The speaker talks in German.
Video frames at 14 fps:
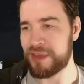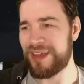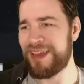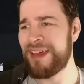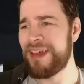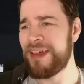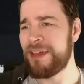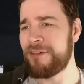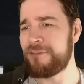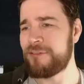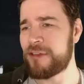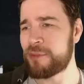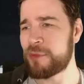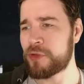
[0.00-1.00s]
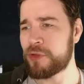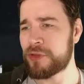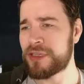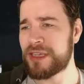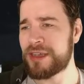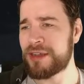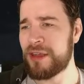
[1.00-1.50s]
Da wissen wir noch
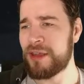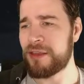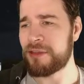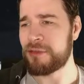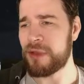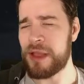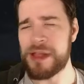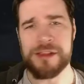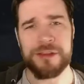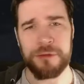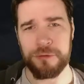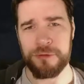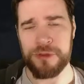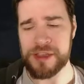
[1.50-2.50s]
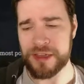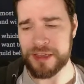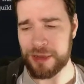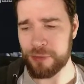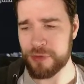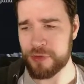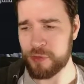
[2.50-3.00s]
nicht so allzu viel
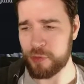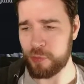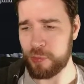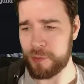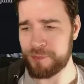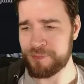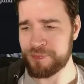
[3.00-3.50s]
Genaues drüber.